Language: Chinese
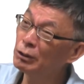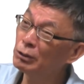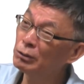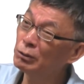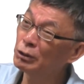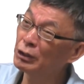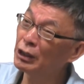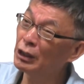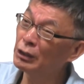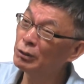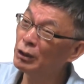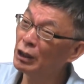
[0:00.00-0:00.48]
国
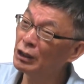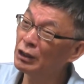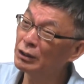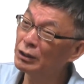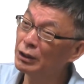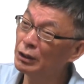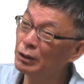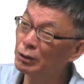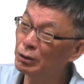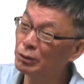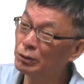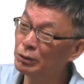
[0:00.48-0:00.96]
古代画的
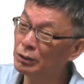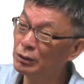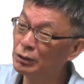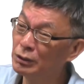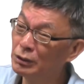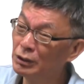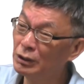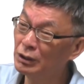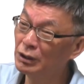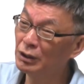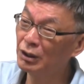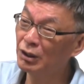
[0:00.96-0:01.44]
地图？
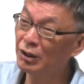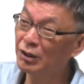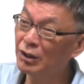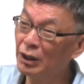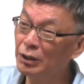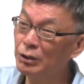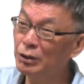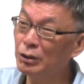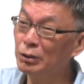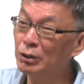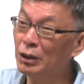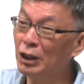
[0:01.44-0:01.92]

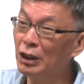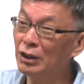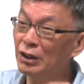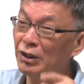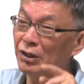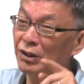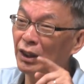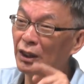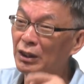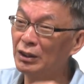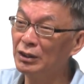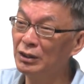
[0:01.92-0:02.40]
山就画个
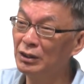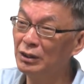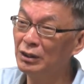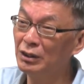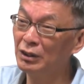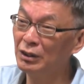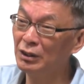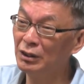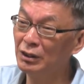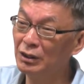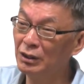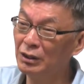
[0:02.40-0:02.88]
山，
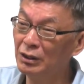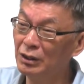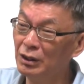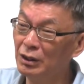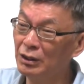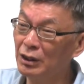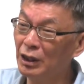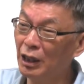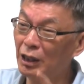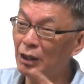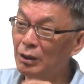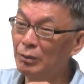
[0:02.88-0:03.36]

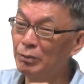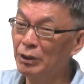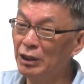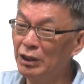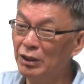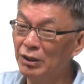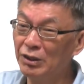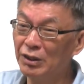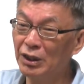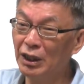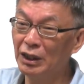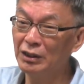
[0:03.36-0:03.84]
阳
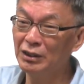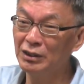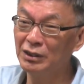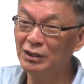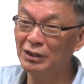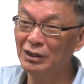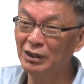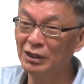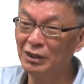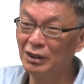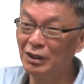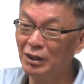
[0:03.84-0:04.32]
明山，
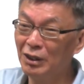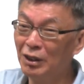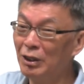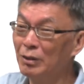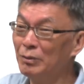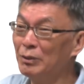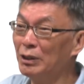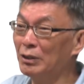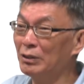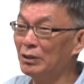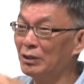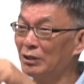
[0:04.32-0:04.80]

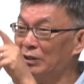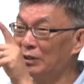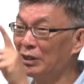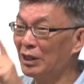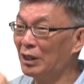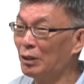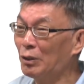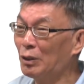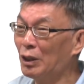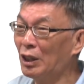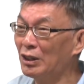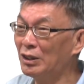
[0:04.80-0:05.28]
后面
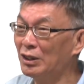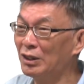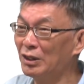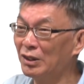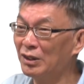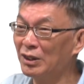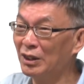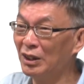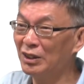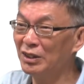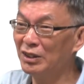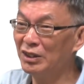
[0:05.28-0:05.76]
再画一个
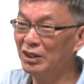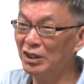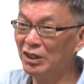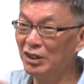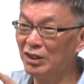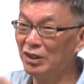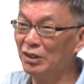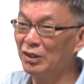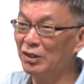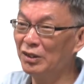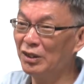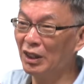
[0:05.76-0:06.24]
山，
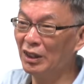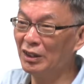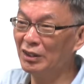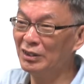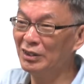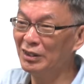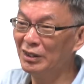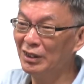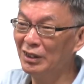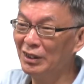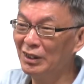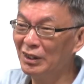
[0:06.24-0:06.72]
金山，
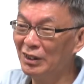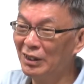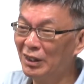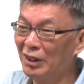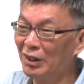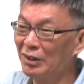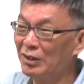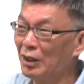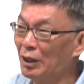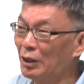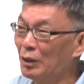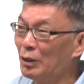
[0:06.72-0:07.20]
然
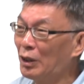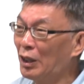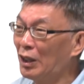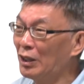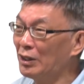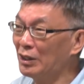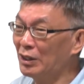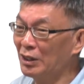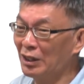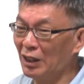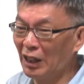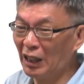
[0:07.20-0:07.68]
后再画
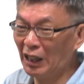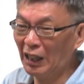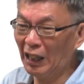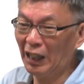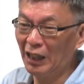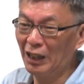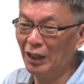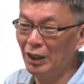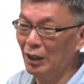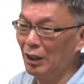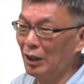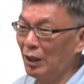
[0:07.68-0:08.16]
一个
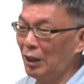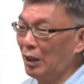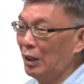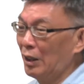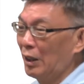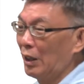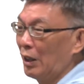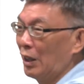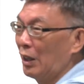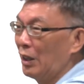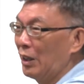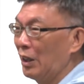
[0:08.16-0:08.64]
海，
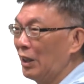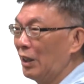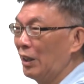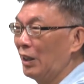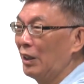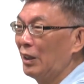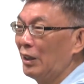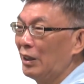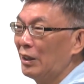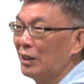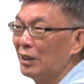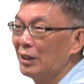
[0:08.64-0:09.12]

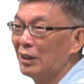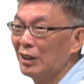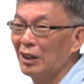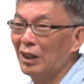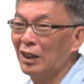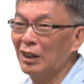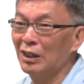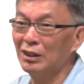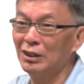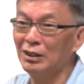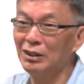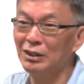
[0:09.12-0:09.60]

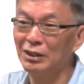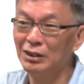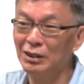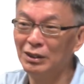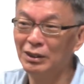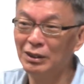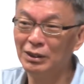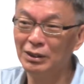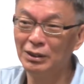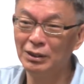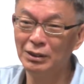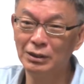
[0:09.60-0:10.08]
啊，
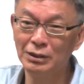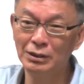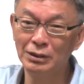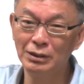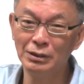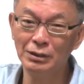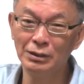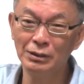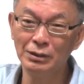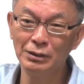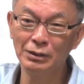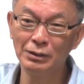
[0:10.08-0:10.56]

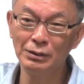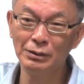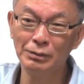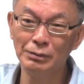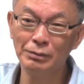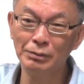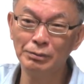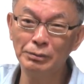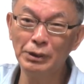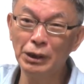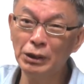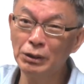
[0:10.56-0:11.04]

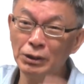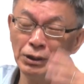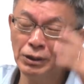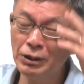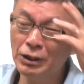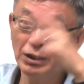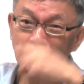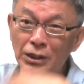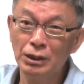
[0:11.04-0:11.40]
没有那个